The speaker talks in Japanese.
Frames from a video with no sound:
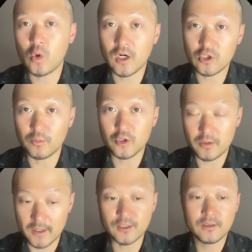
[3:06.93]
いこうかなと思っ
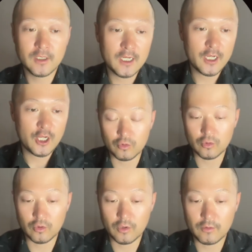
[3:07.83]
てます。
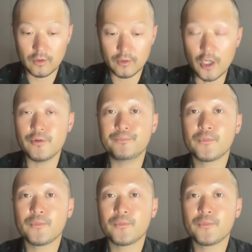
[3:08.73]
はい。